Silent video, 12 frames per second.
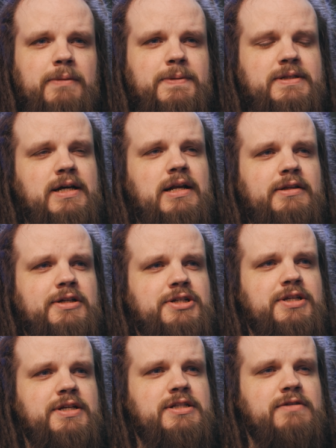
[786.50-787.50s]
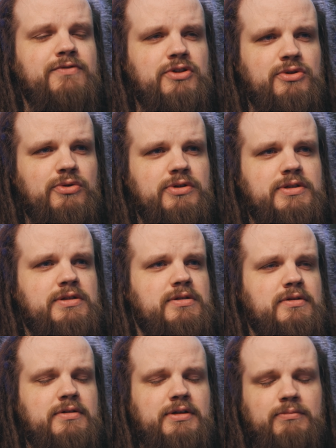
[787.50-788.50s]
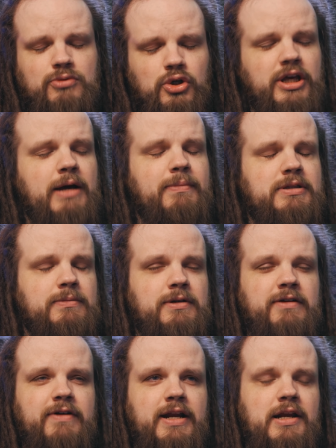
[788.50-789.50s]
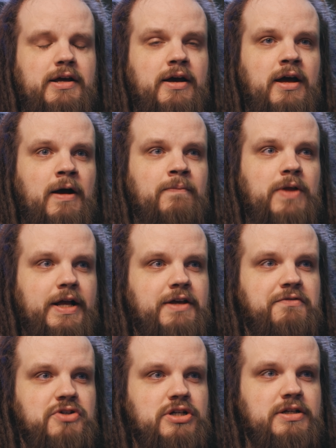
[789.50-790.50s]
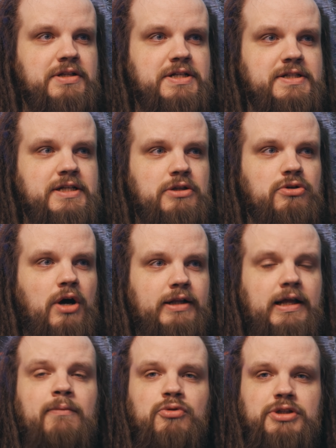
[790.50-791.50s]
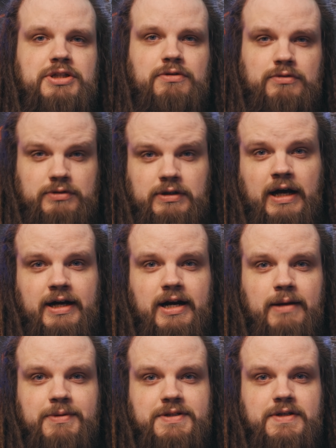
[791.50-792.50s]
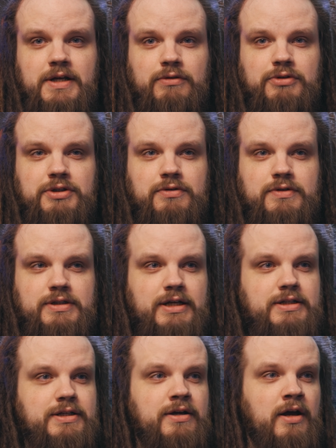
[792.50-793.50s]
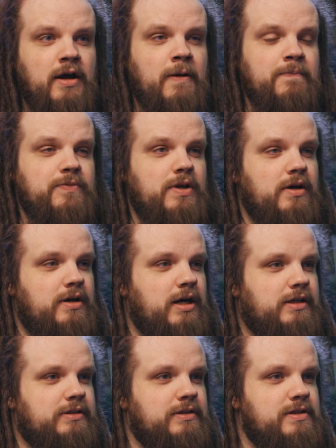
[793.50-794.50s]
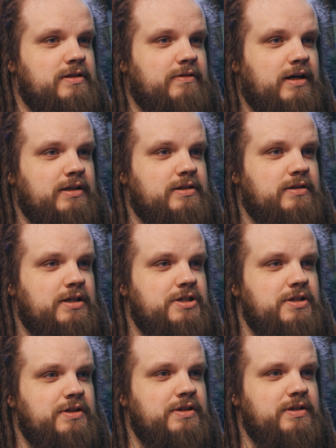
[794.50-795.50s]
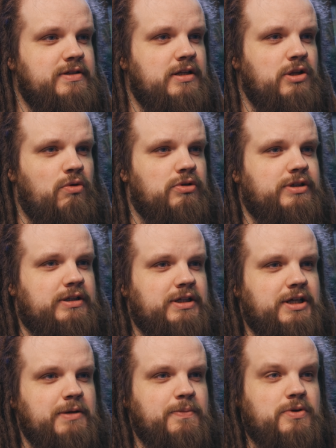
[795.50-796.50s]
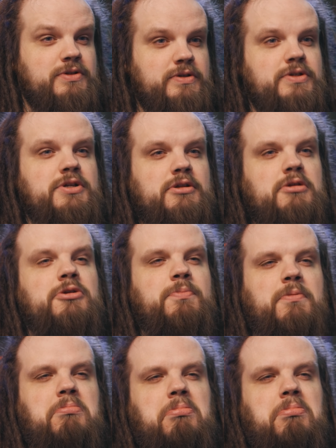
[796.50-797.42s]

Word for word: писали, даже есть видос, э, многие об этом говорили. Они вышли на сцену, а там вот эти вот на Грэмми сидят, вот эти вот, знаете, а, как это называется, даже не задроты, а такие просто сидят, типа,